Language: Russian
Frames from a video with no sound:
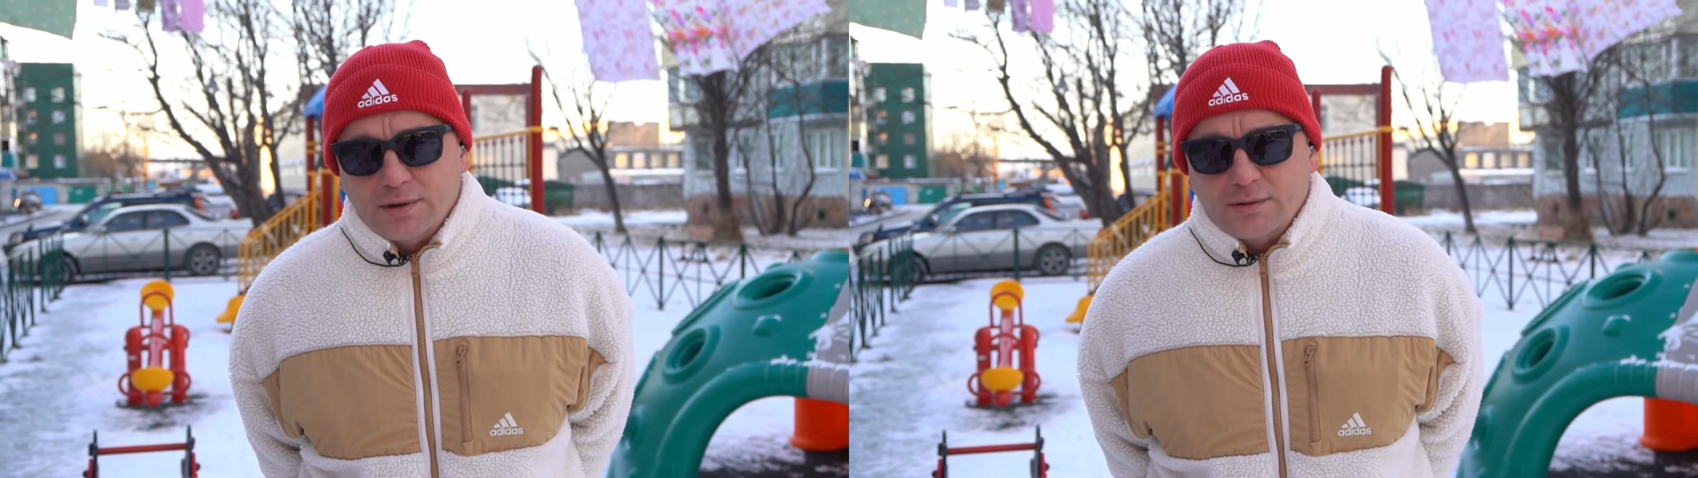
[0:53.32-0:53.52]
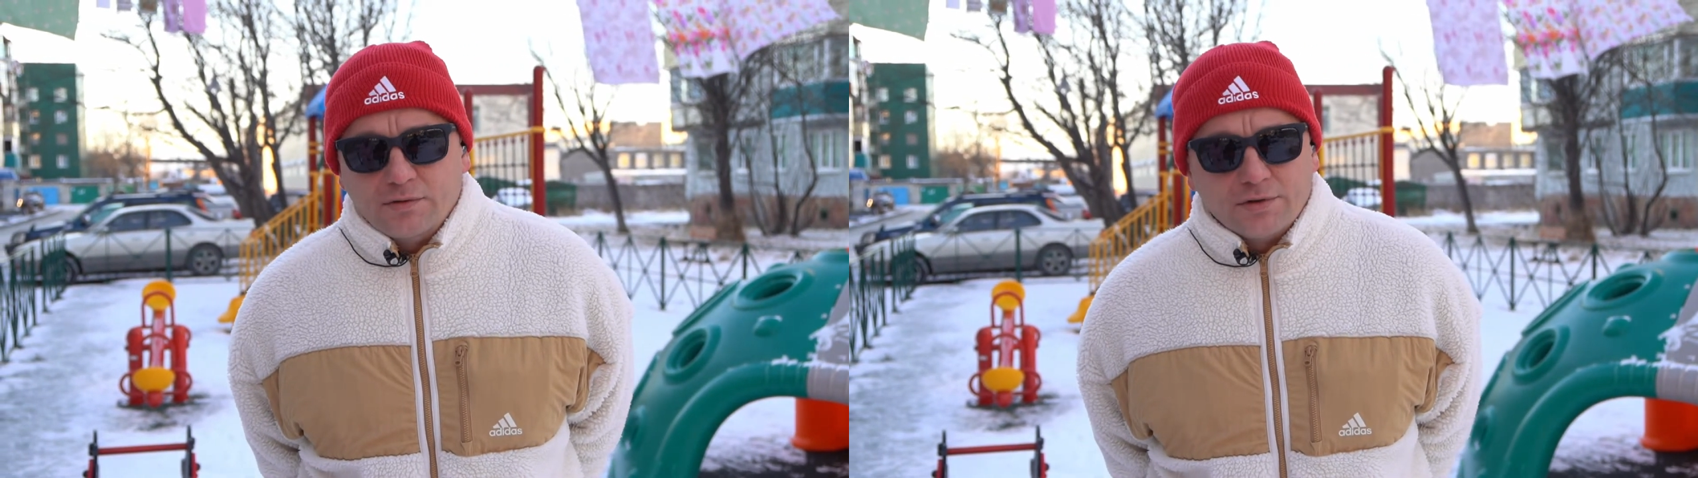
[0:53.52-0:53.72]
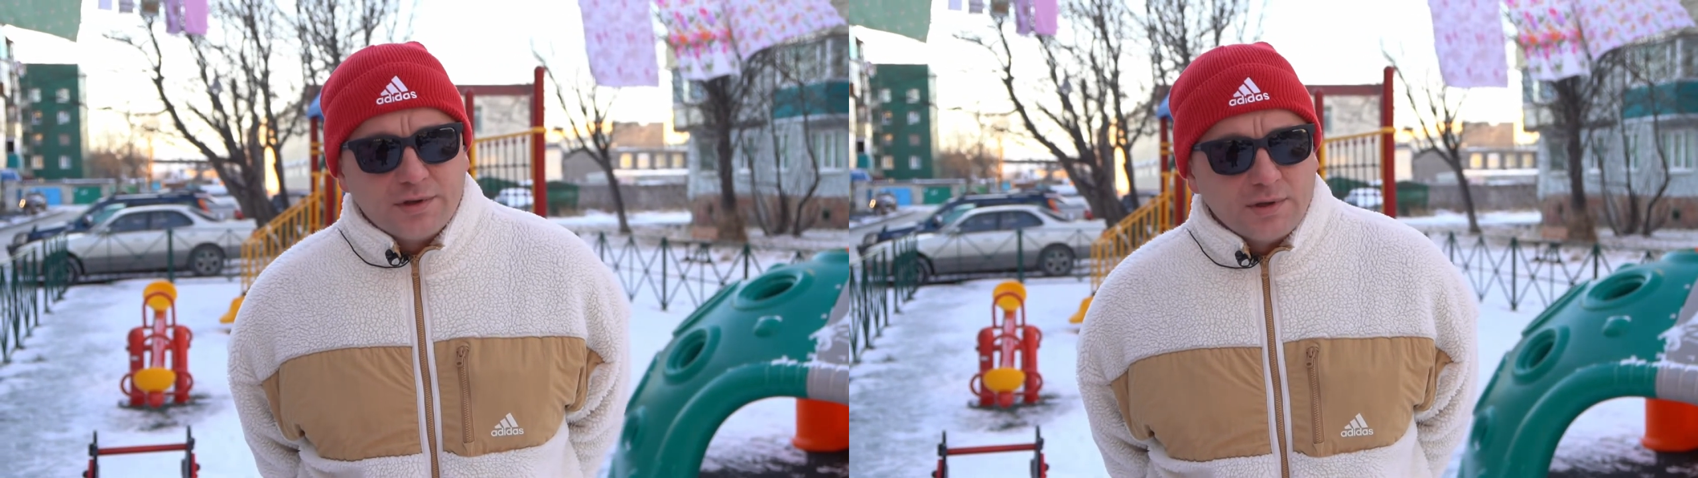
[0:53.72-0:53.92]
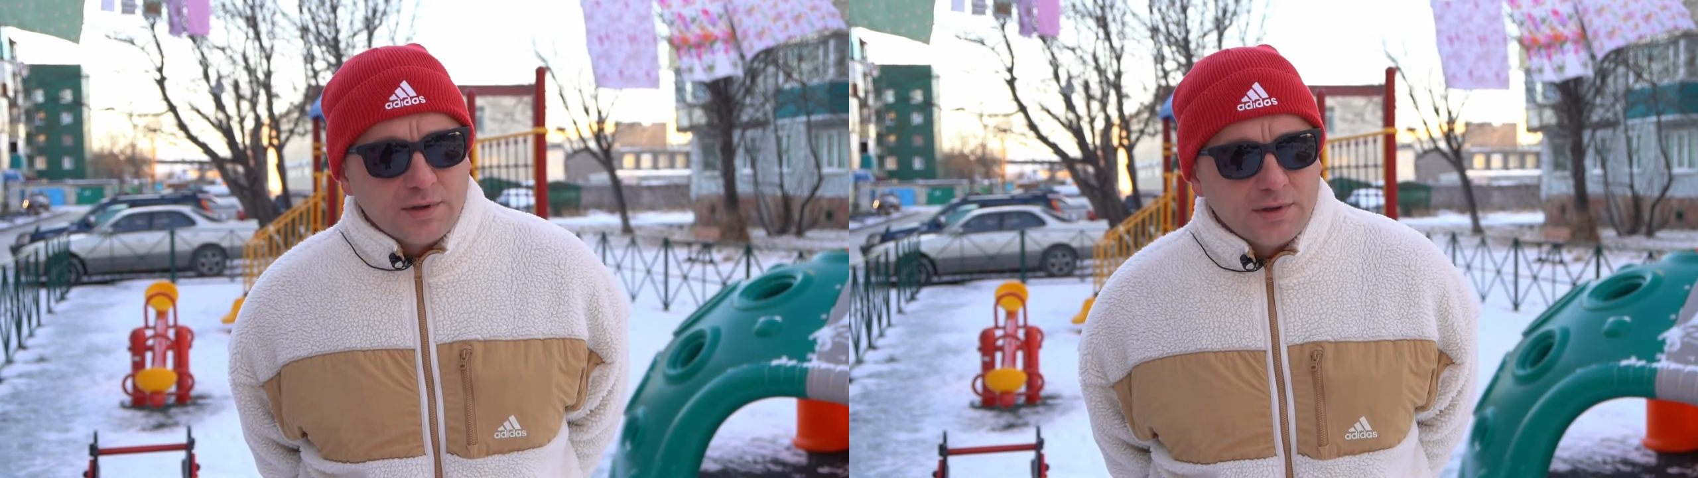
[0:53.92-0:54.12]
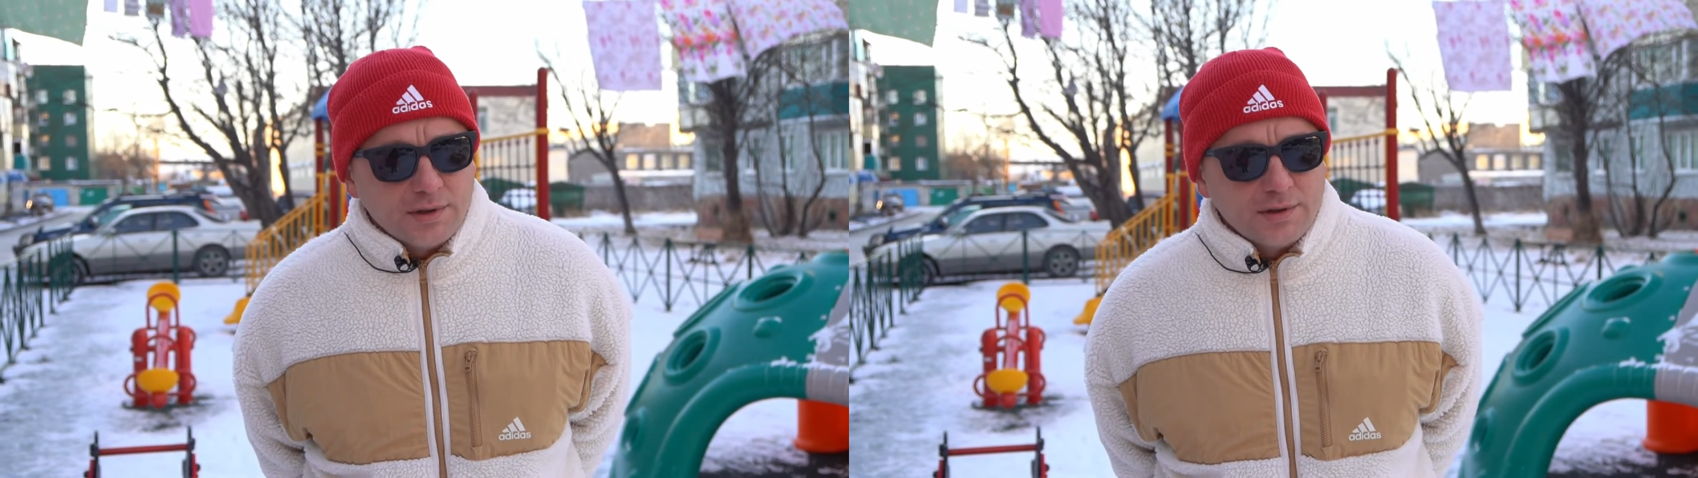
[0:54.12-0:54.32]
Вот, и,
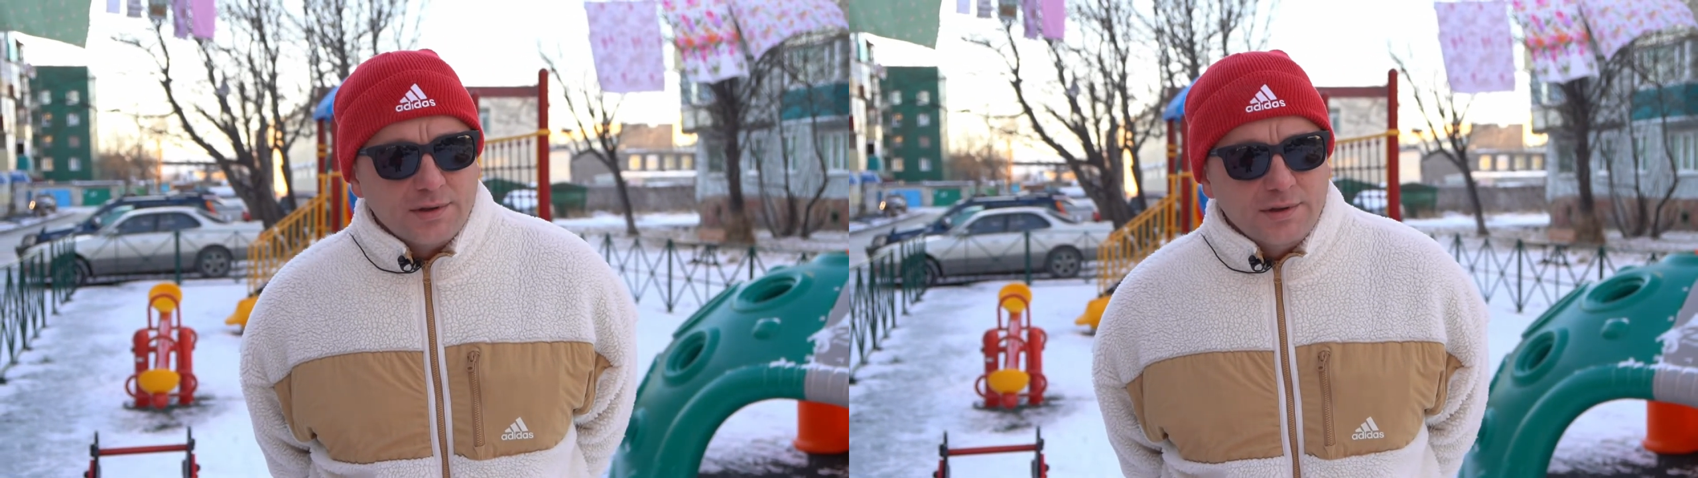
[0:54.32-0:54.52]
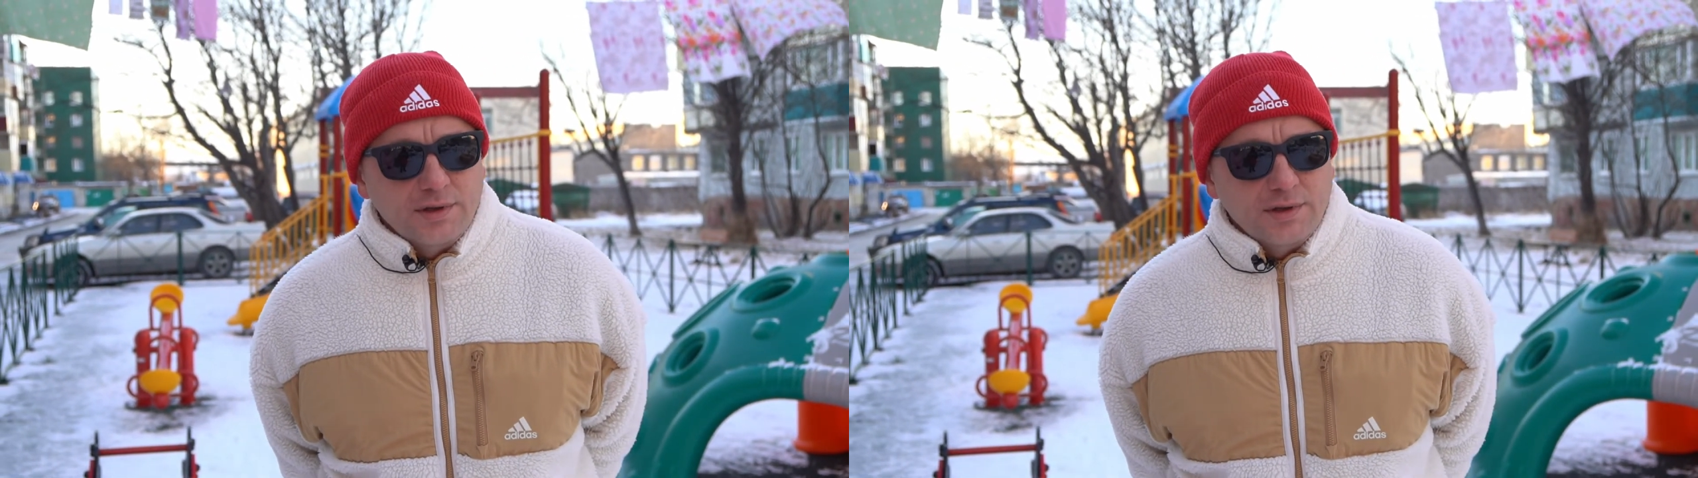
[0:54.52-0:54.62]
э,